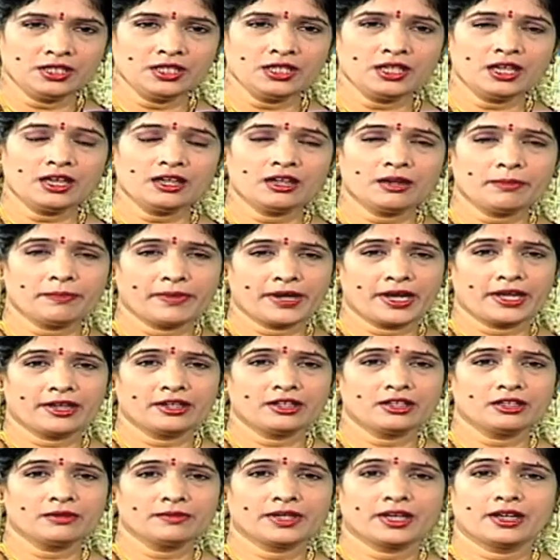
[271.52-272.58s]
ఇలాగ
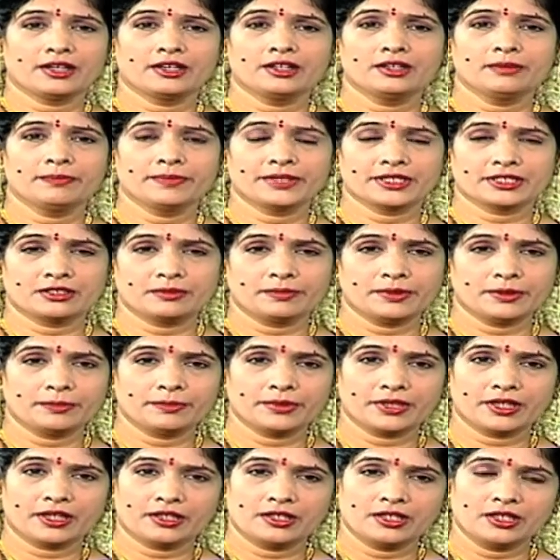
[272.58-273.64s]
పానకం కానీ
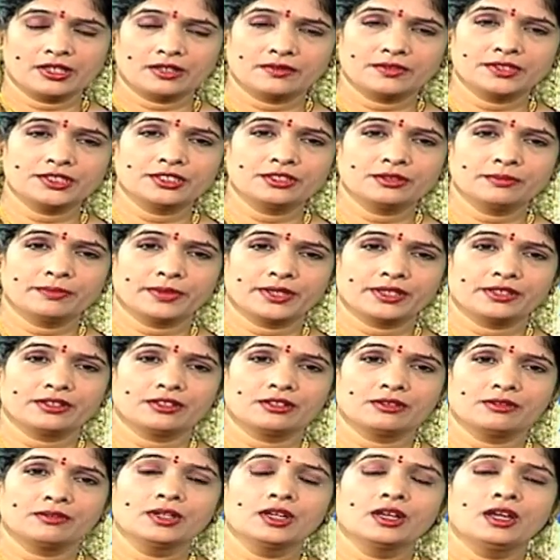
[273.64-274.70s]
పెసరపప్పు కానీ నైవేద్యం
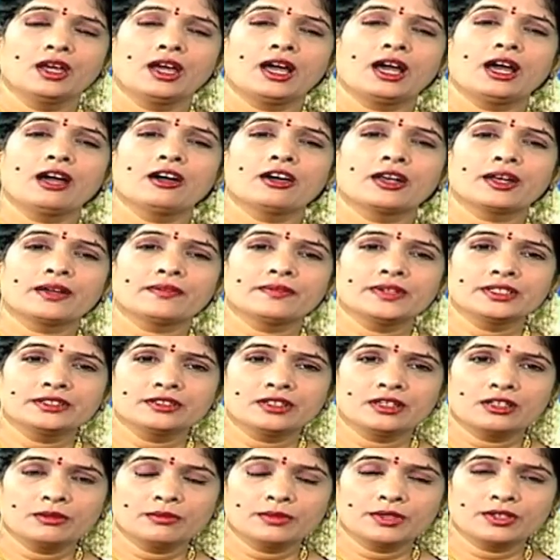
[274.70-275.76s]
పెట్టడం ఆ
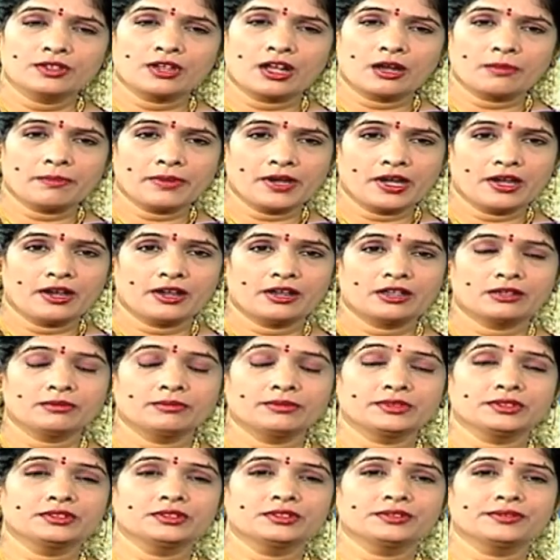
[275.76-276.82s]
నైవేద్యాన్ని మీరు అల్పాహారం
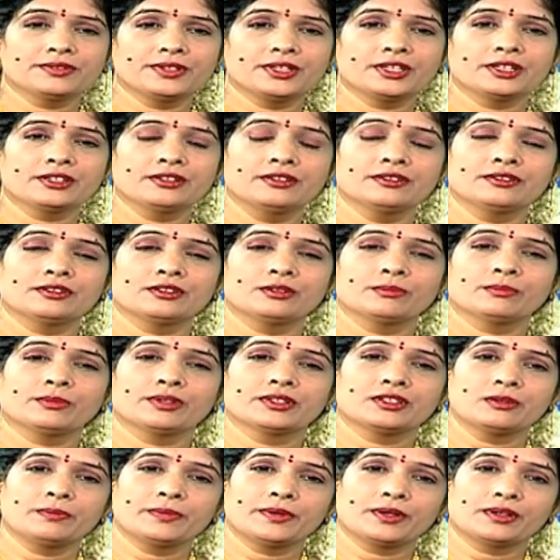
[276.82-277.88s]
ముందు స్వీకరించడం
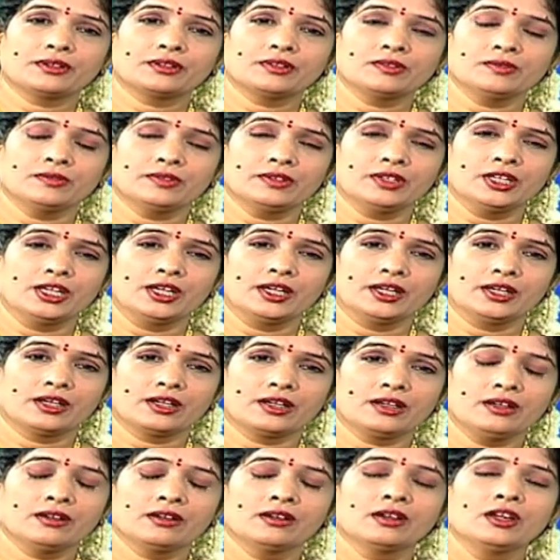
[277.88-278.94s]
మొదలు పెడుతూ ఉంటే కనుక
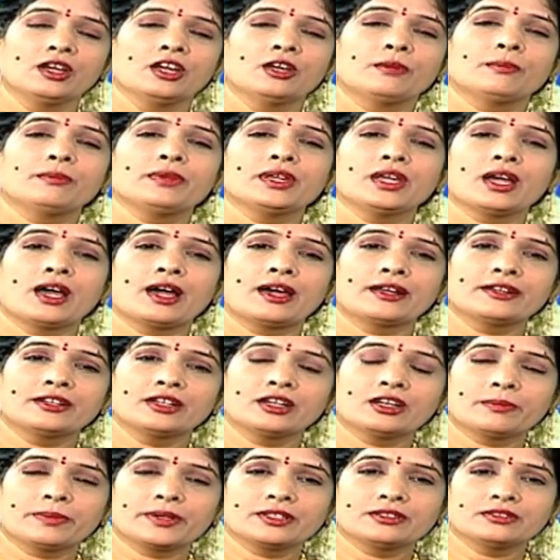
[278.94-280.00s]
మీ
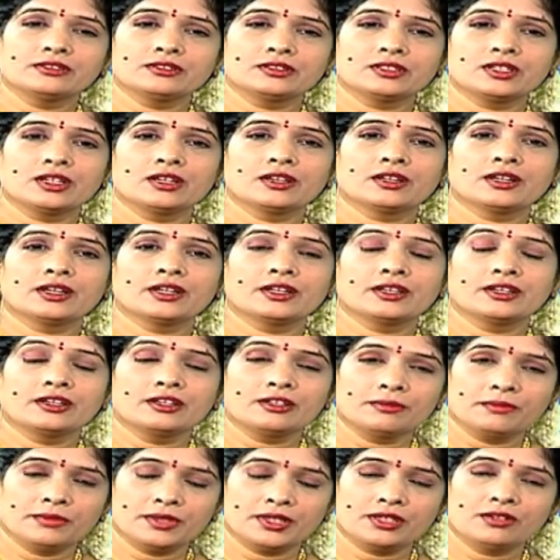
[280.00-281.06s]
ఆర్థిక పరిస్థితులే
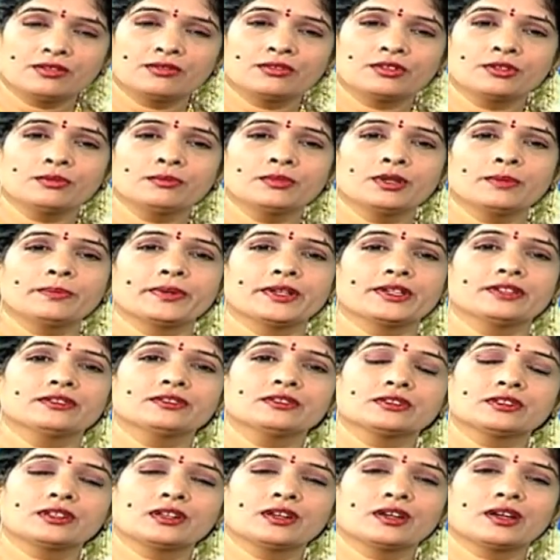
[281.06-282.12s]
కానివ్వండి మీ కుటుంబ
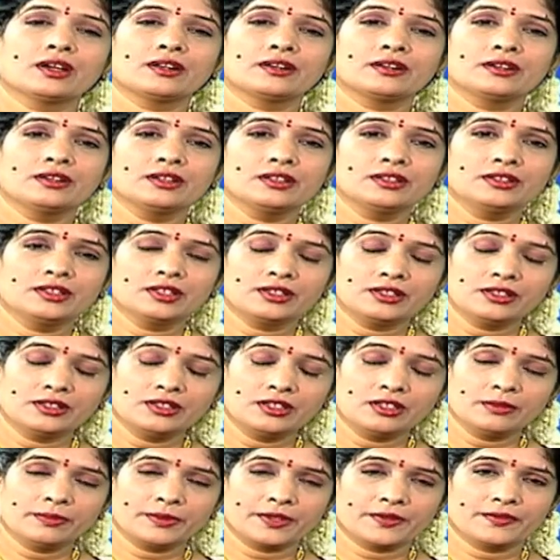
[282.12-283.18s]
పరిస్థితులే కానివ్వండి
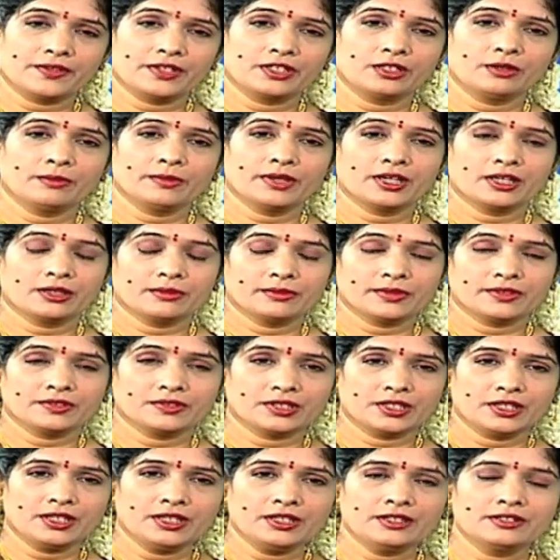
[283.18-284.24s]
దినదిన ప్రవర్ధమానం
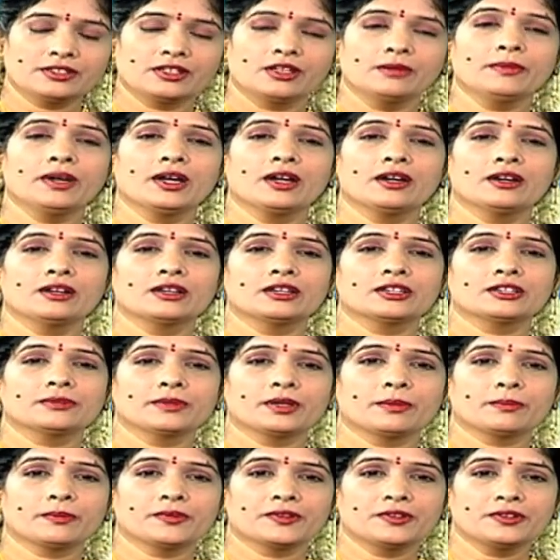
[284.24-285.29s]
అవుతాయి శ్రీ
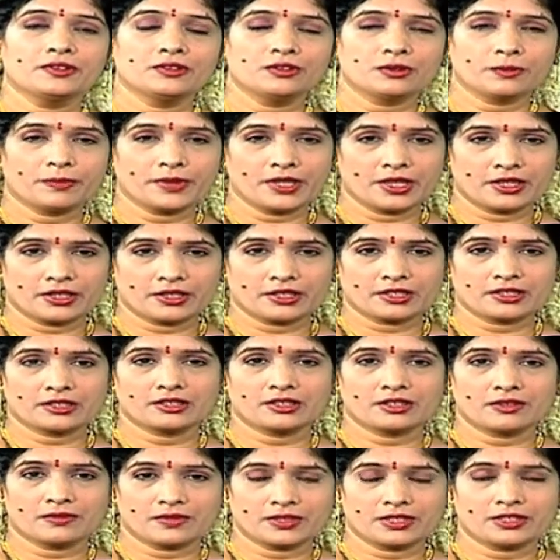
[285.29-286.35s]
మహాలక్ష్మి అమ్మవారి కృపా
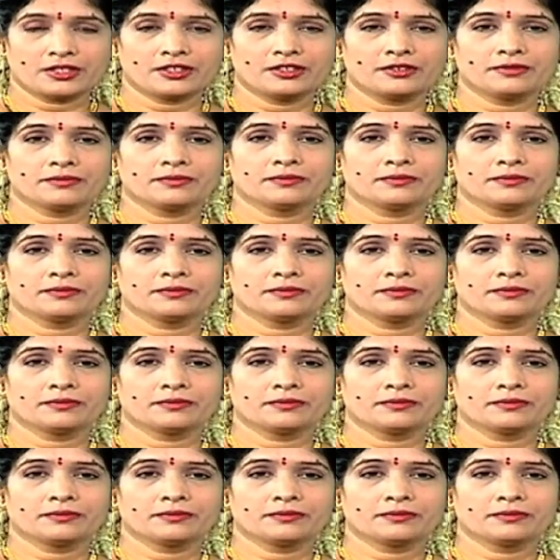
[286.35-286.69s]
కటాక్షాల వల్ల